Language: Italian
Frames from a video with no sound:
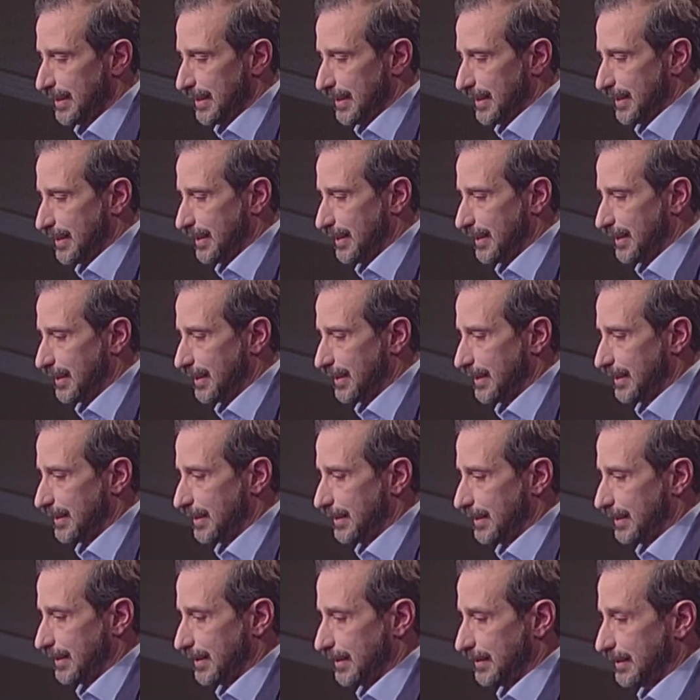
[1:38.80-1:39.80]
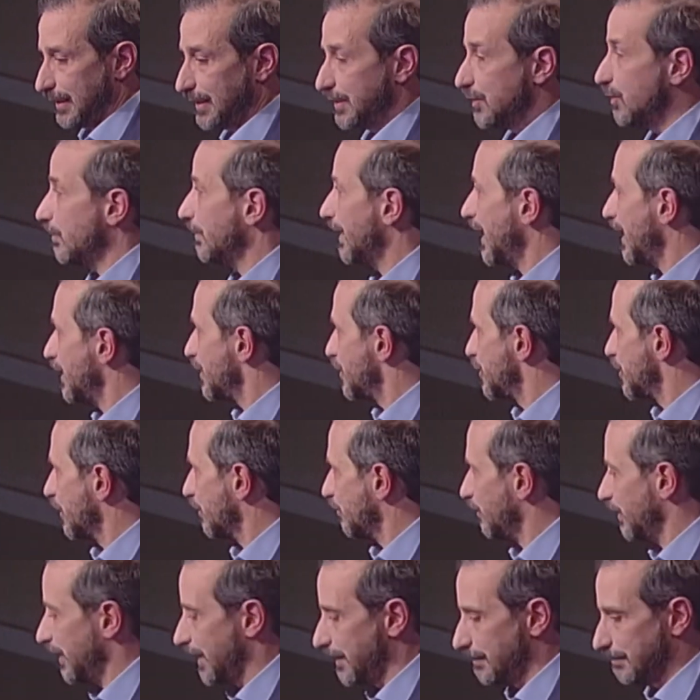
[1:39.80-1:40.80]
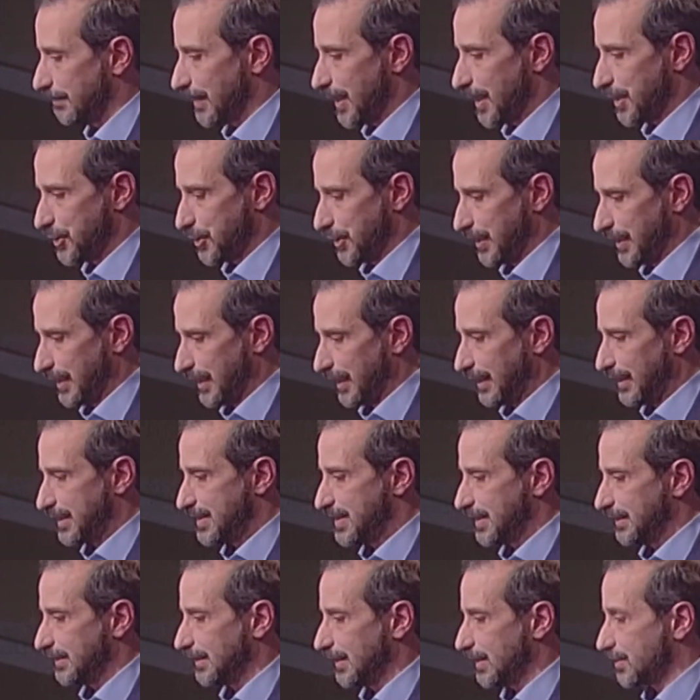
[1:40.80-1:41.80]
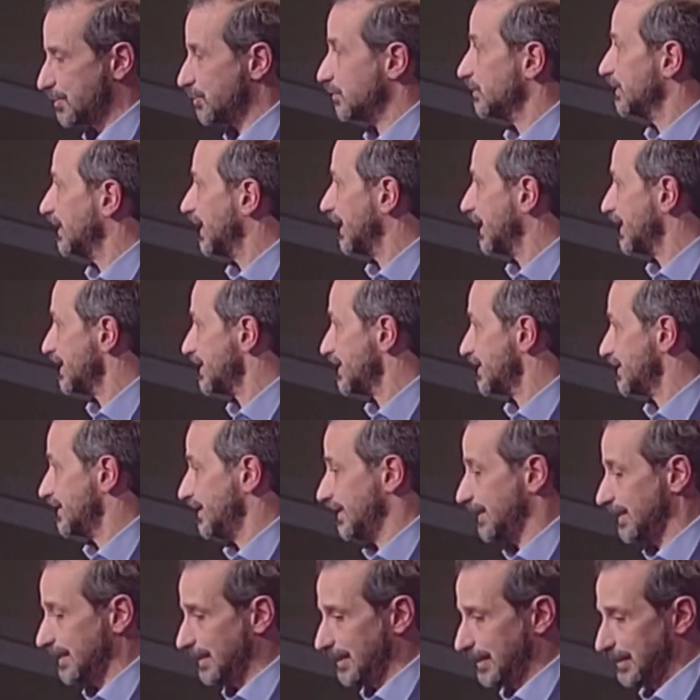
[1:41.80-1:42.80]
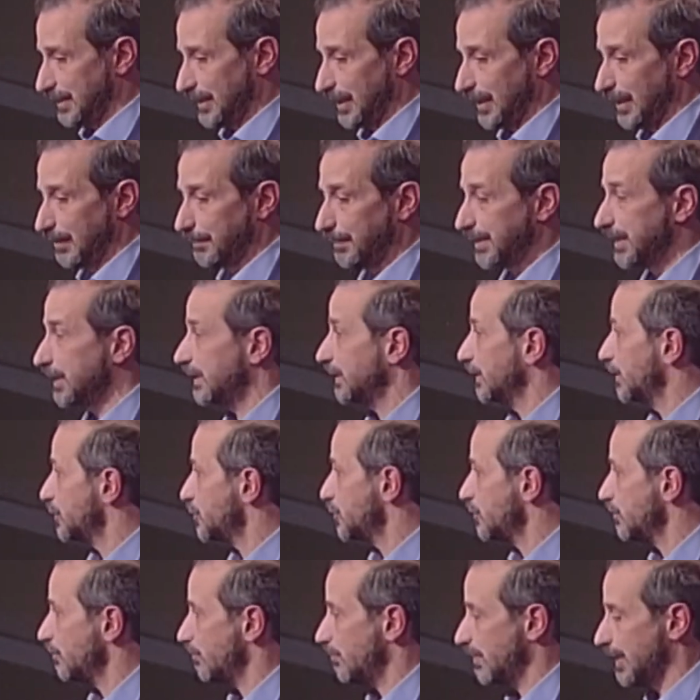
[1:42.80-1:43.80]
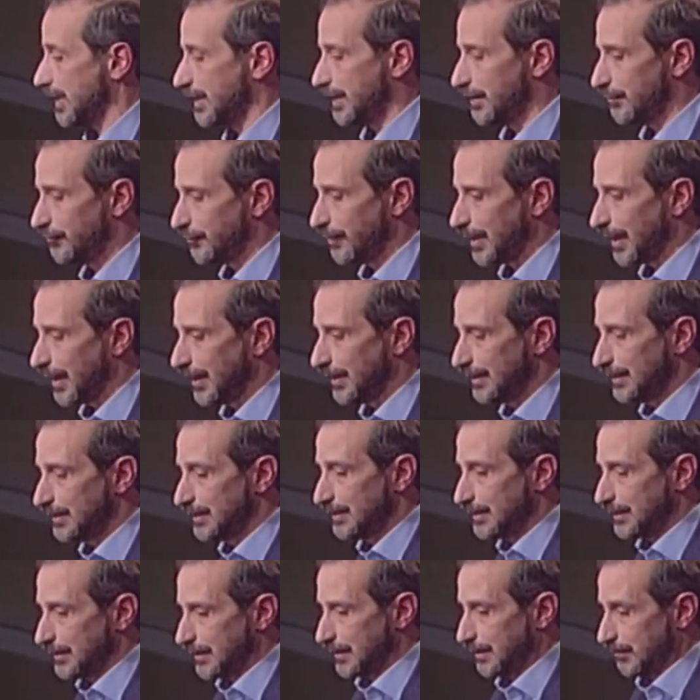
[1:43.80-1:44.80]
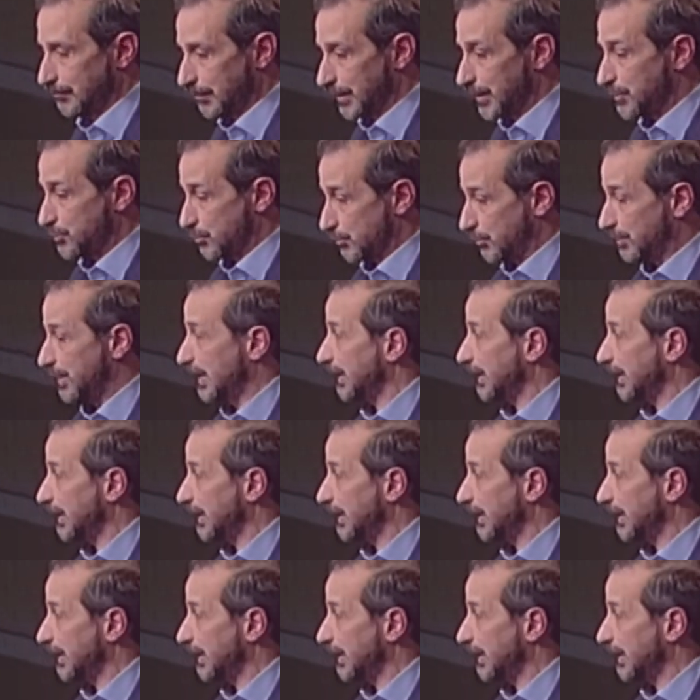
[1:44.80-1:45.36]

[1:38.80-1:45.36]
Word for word: eh, degli omaggi a quelle immagini realizzate dalla sonda Cassini nell'aprile di cinque anni fa, eh, quelli sono gli